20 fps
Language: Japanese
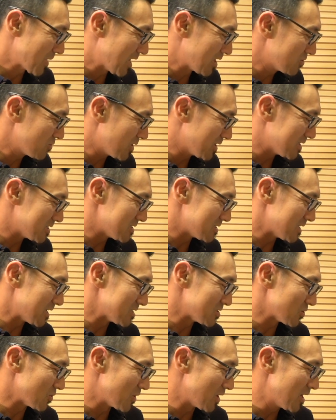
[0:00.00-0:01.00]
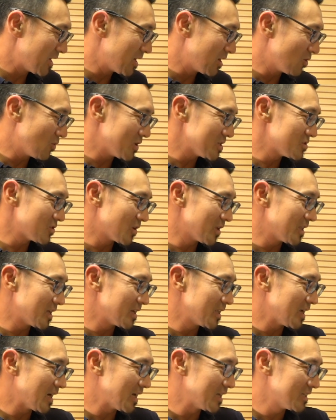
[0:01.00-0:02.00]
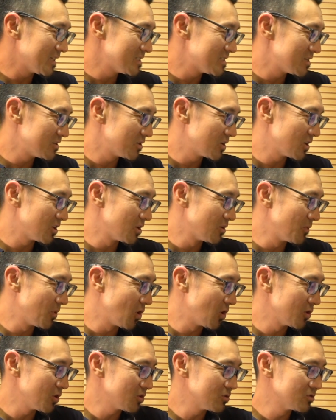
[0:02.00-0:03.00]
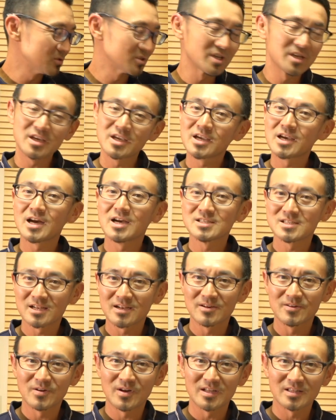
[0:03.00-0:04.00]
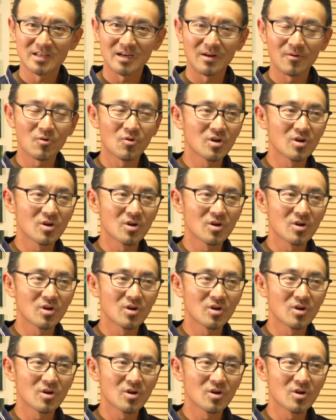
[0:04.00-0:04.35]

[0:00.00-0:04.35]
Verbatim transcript: あとはですね、その英語はそれなりに話せるけども、よく聞き返される方。